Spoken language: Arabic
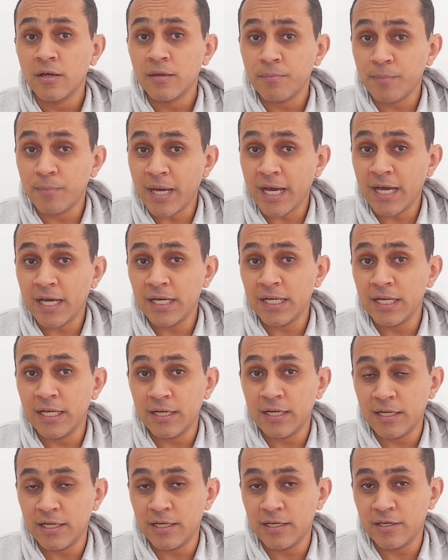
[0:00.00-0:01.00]
مع
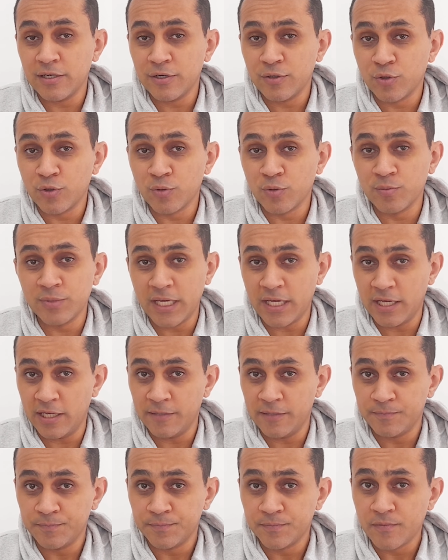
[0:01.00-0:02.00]
الكروم آه،
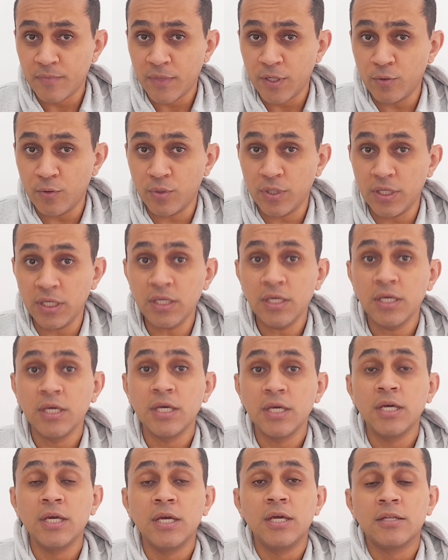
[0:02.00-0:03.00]
نهائي
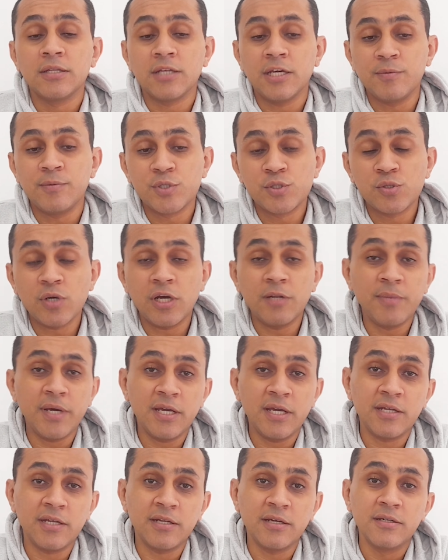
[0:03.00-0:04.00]
اوكي طيب السؤال بقى
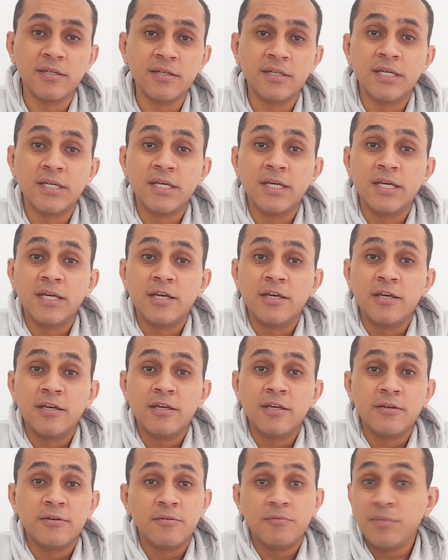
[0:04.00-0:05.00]
هنا
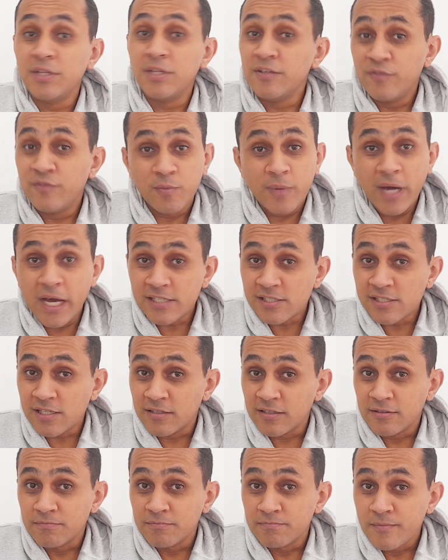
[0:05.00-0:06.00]
مين فيهم
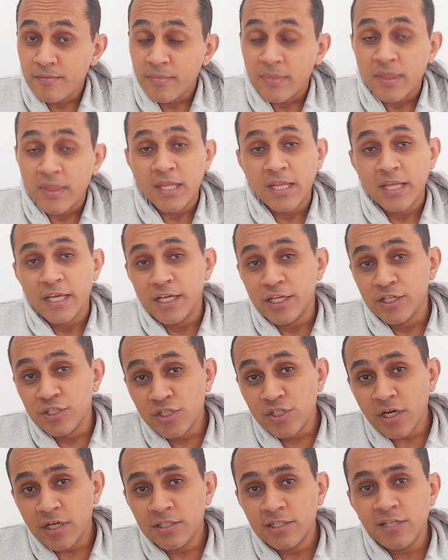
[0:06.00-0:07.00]
احسن
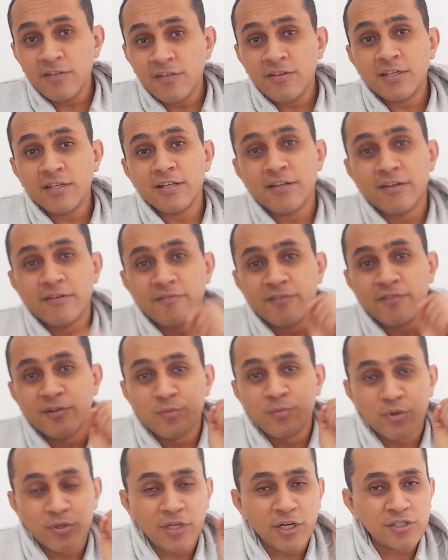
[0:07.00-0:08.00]
الجي اي تي في
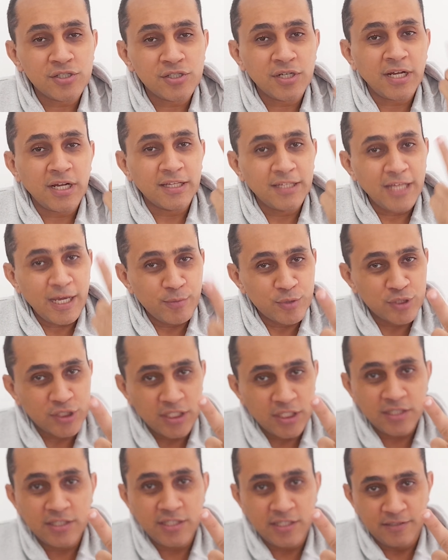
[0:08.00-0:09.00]
البرودكشن عندها
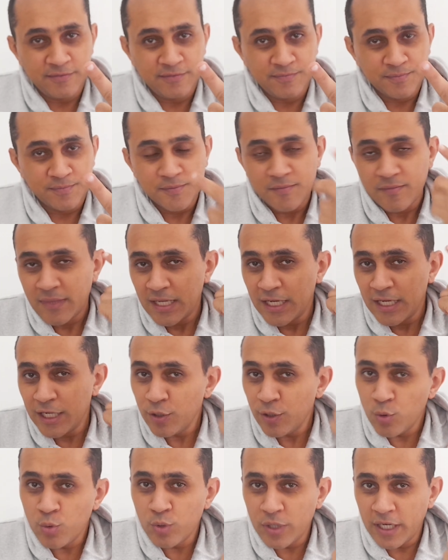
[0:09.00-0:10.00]
مشكلتين
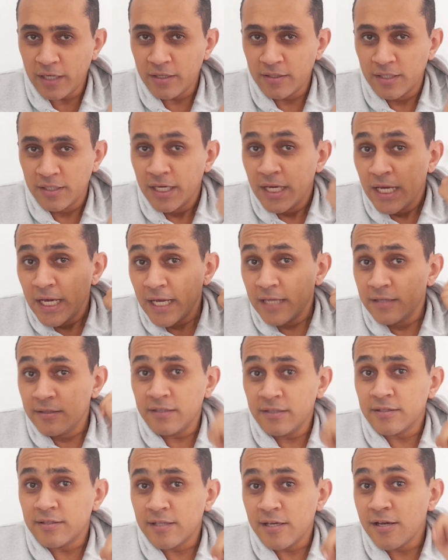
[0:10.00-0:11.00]
الاولى ان
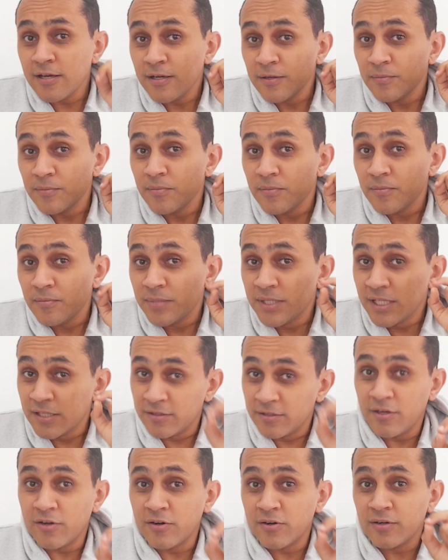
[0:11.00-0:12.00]
انت
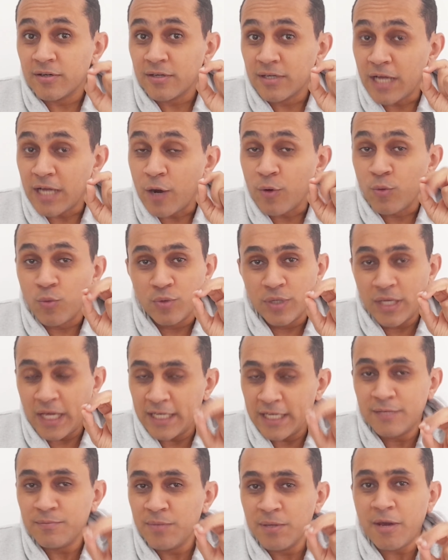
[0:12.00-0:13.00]
بتضطر او
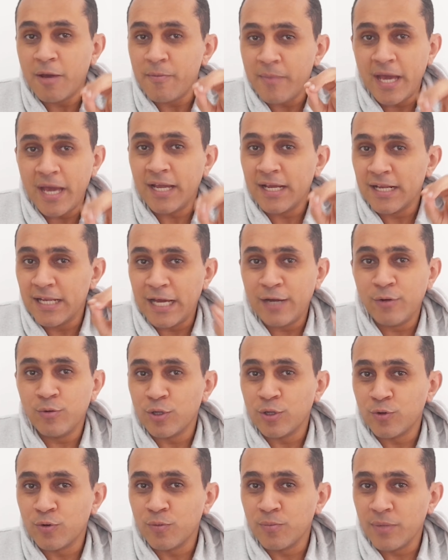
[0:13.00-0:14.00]
يعني بيبقى معاك
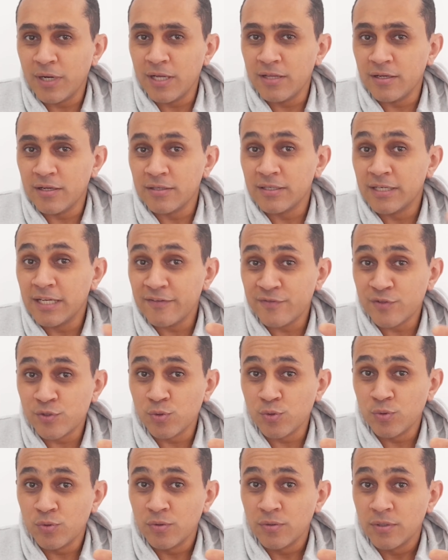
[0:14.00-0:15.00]
الانجولار كومبايلر
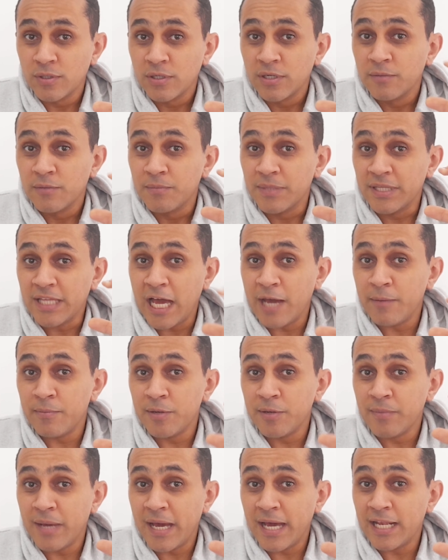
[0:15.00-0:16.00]
نفسه
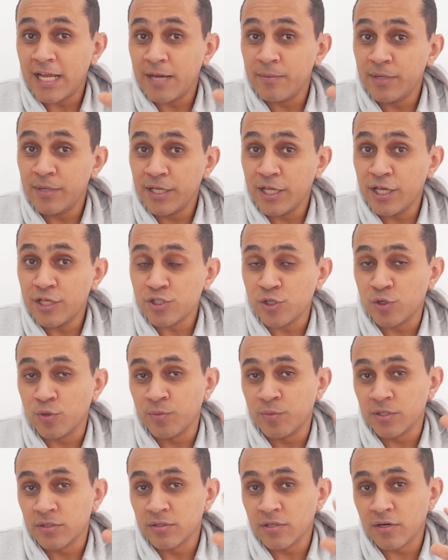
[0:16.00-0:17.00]
متحمل معاه الابلكيشن
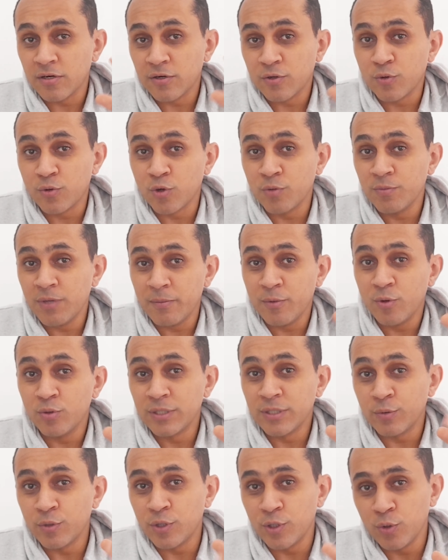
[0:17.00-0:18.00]
وبيضطر كروم يعمله
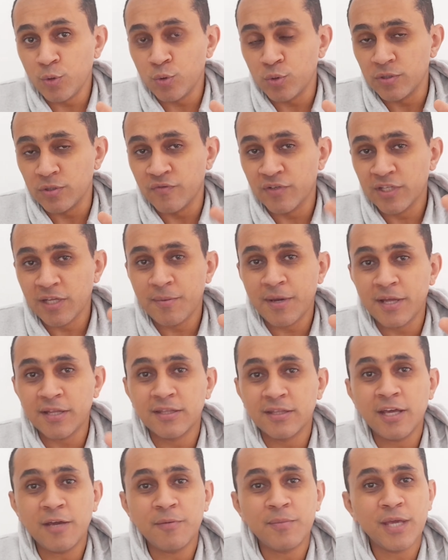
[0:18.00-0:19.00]
داونلود
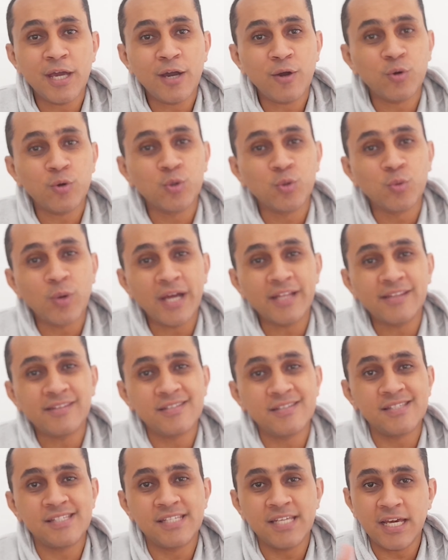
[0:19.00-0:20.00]
فطبعا ده بياخد
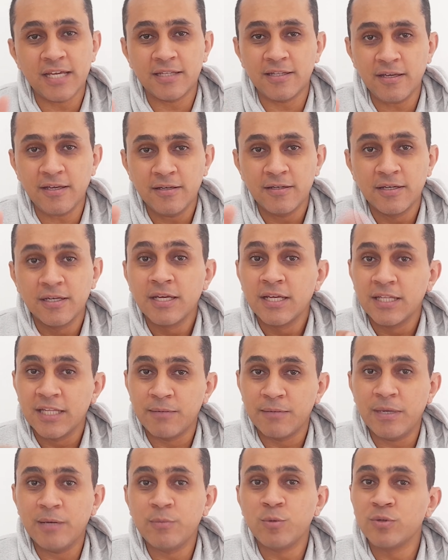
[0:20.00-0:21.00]
وقت زياده
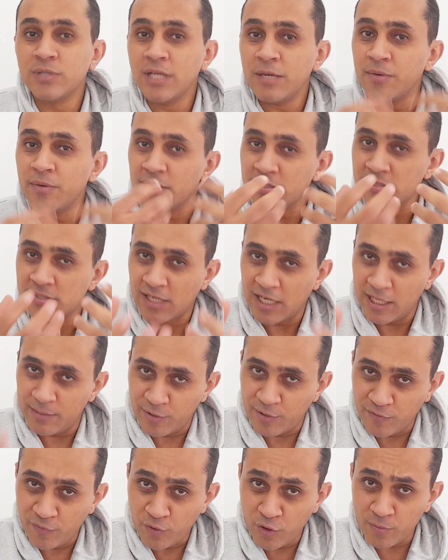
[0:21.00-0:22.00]
تمام وده بيأثر على
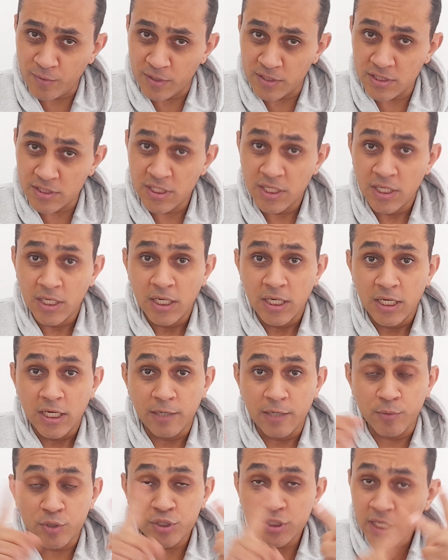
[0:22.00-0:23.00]
البرفورمانس
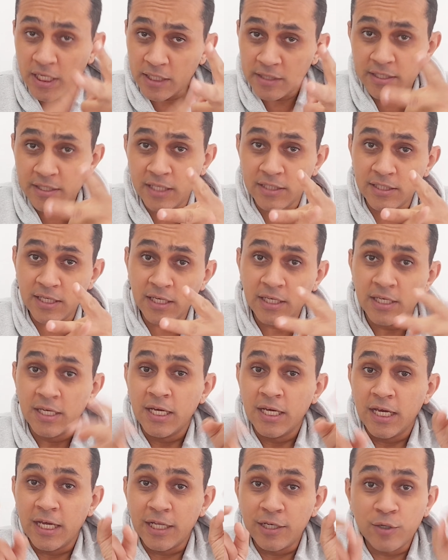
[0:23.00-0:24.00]
المشكله الثانيه
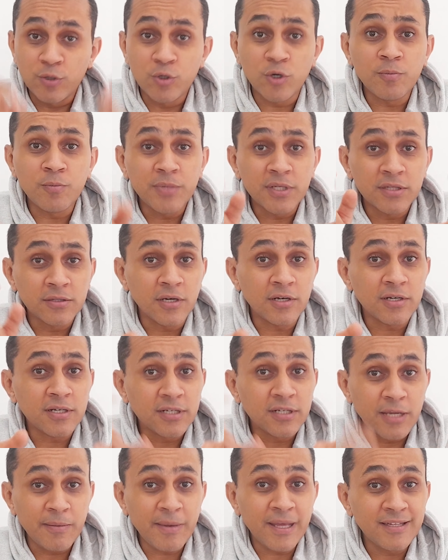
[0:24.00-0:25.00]
ان كروم
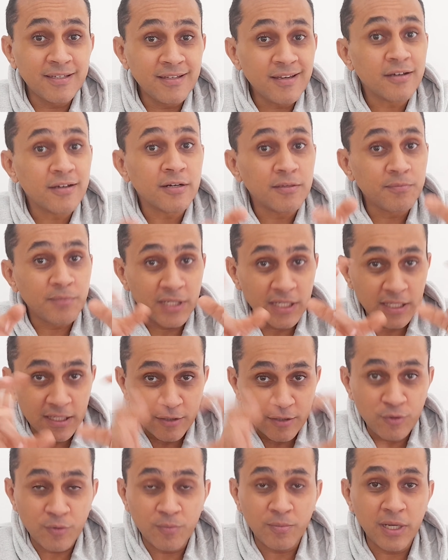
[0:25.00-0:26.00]
بيضطر كمان يقرا
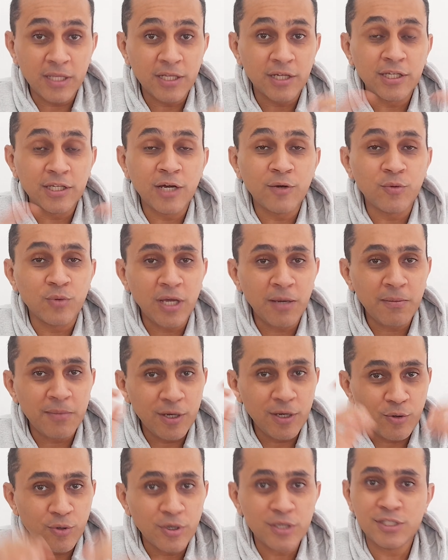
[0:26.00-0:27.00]
الكومبايلر ده
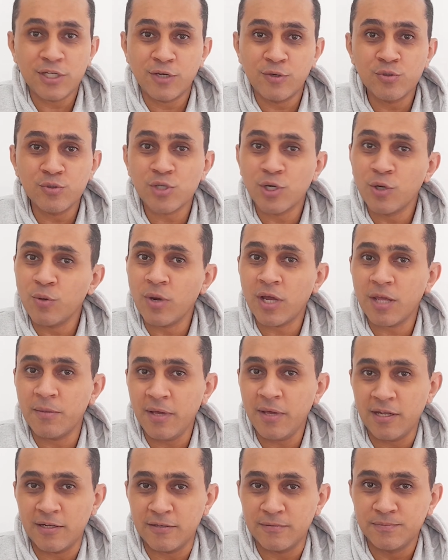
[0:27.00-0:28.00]
ويعمل له اكسكيوشن هو
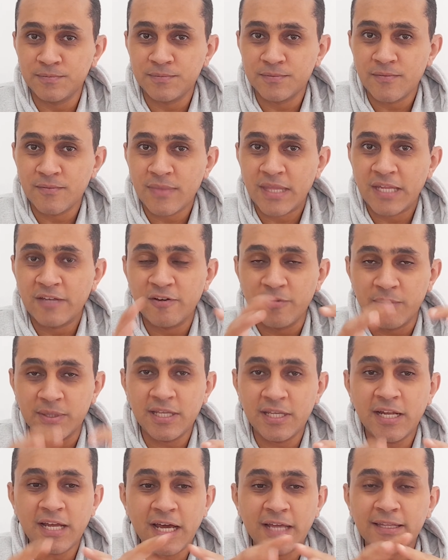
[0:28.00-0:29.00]
كمان
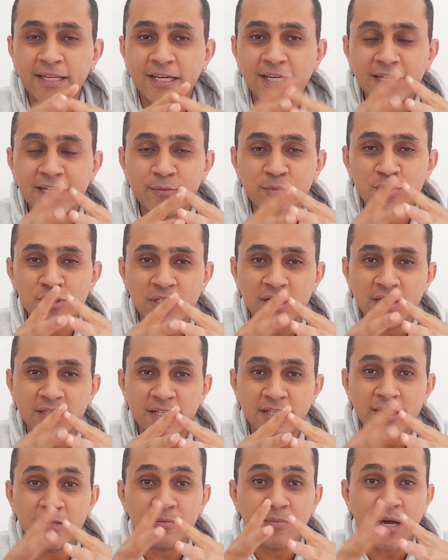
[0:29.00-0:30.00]
فبالتالي عندك كده
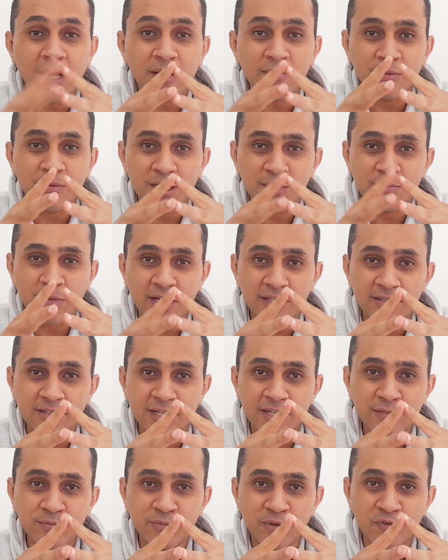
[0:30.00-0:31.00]
مشكلتين
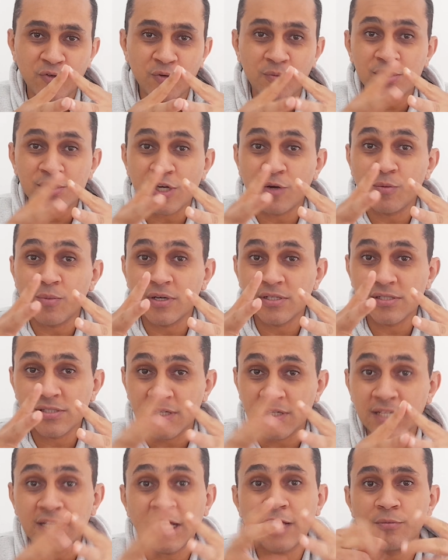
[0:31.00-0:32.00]
معطلين البرفورمانس او
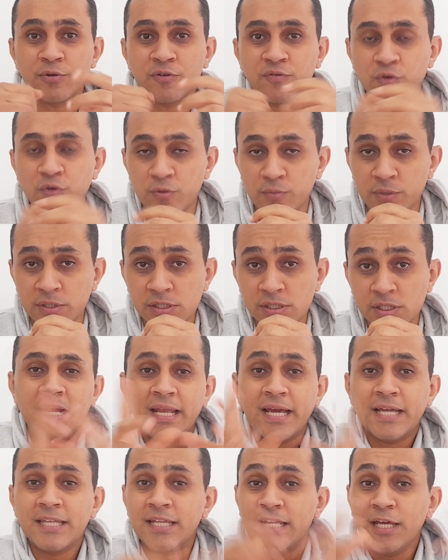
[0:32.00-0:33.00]
مأثرين على البرفورمانس
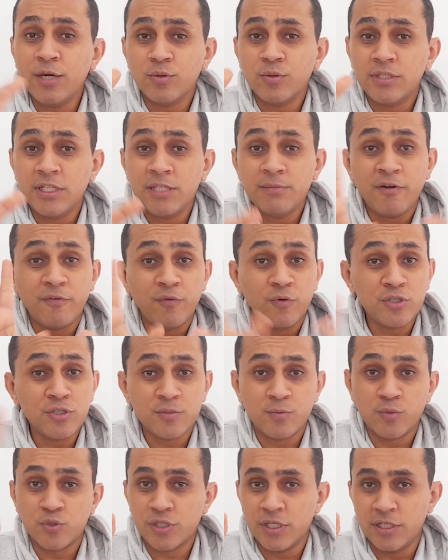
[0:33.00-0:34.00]
لكن الاي او تي ما فيهوش
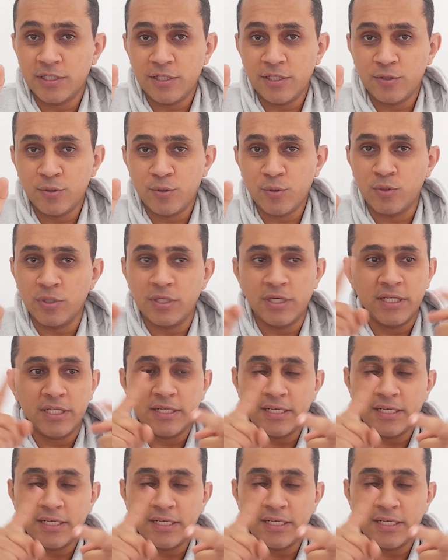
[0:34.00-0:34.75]
المشكلتين دول